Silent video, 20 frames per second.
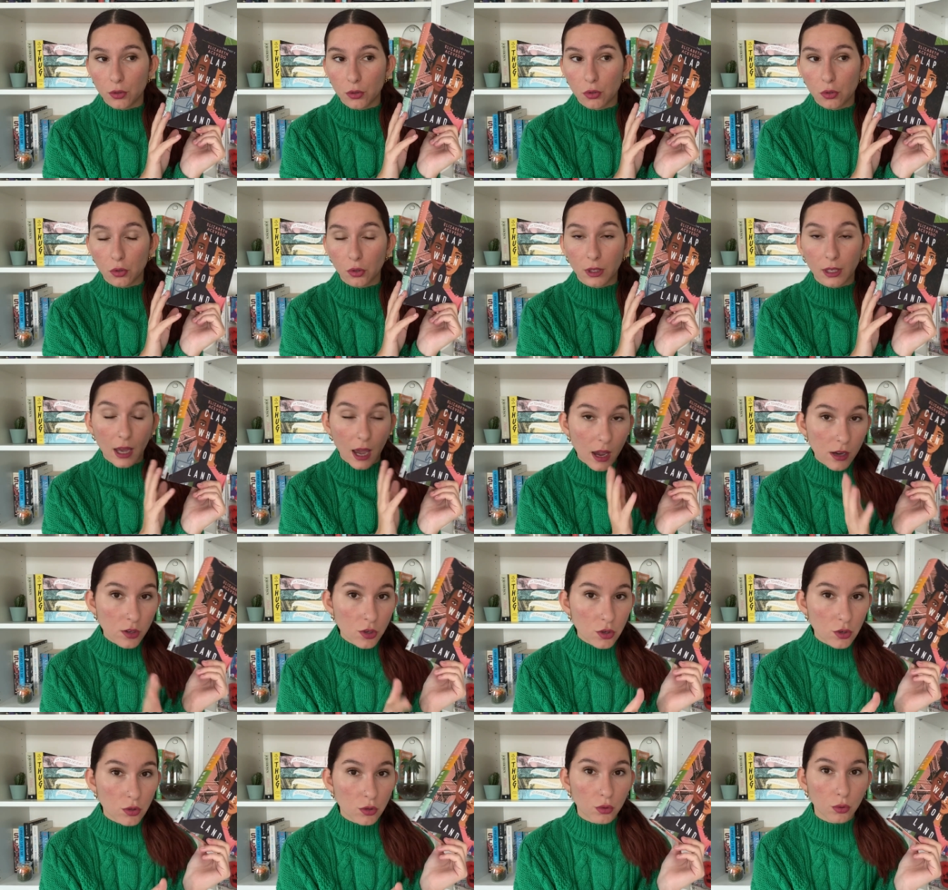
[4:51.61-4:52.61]
se
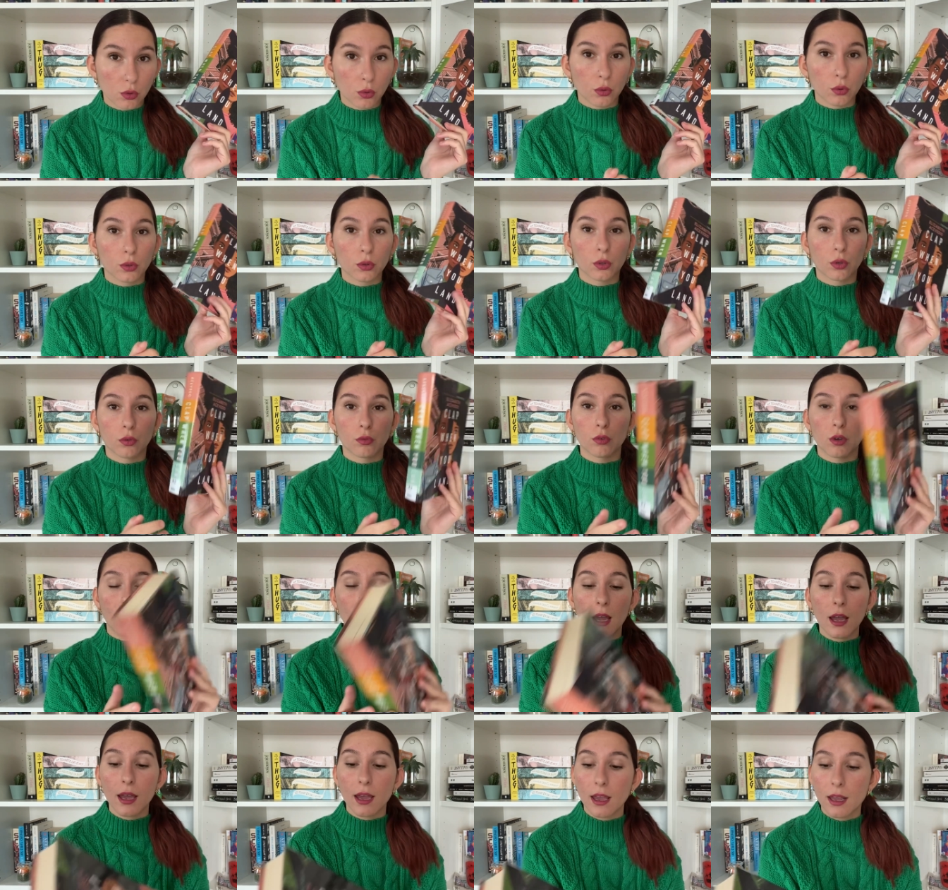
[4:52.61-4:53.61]
crache, donc
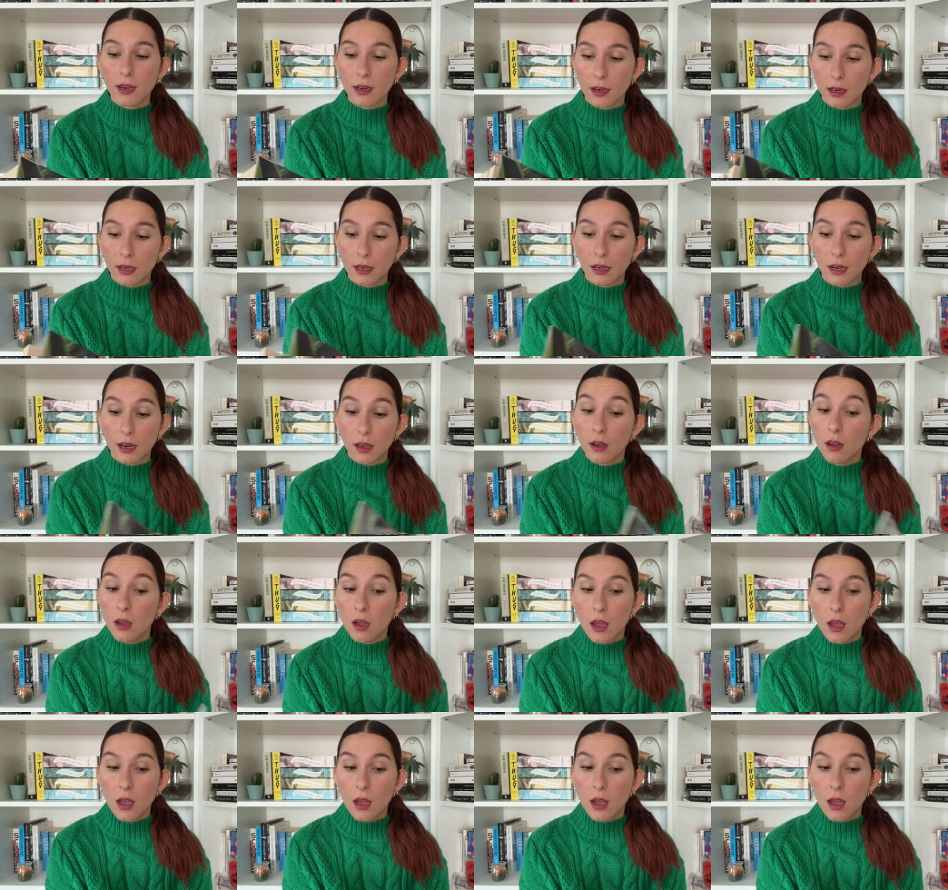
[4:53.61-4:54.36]
voilà, elle